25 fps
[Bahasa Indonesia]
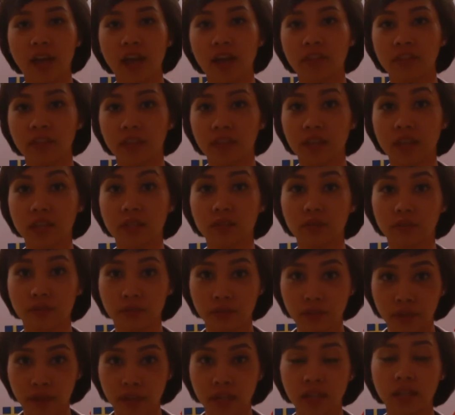I think that's a
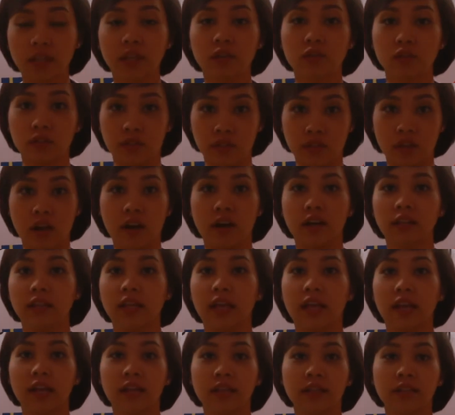really good start
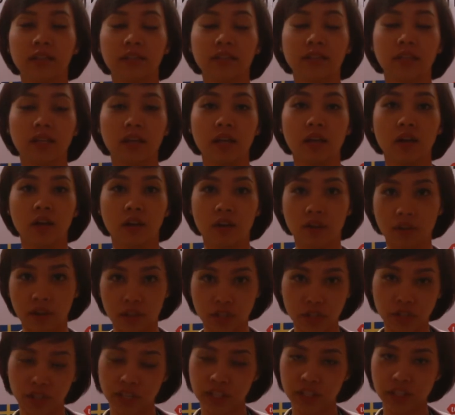and
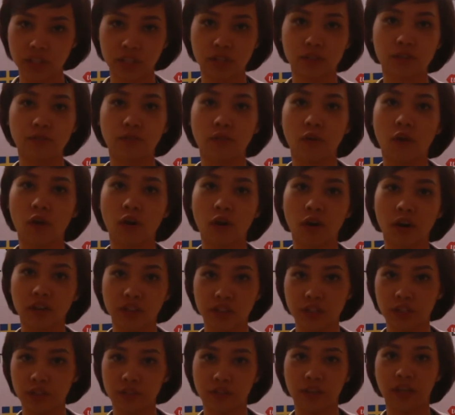congratulations for
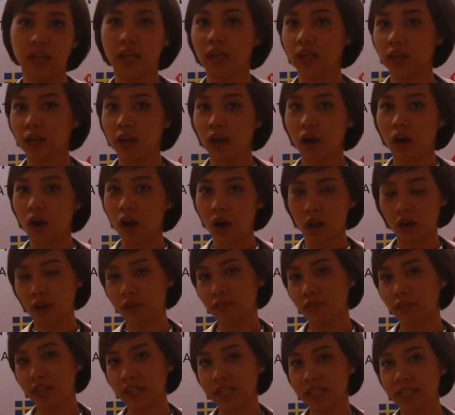achieving all
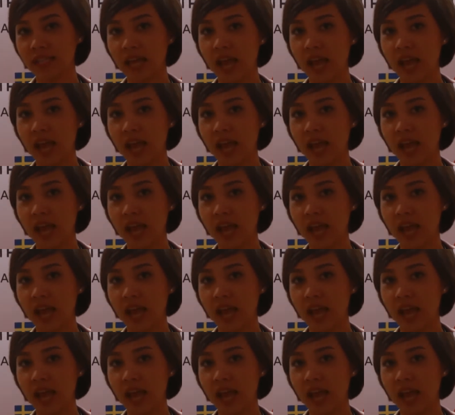of this.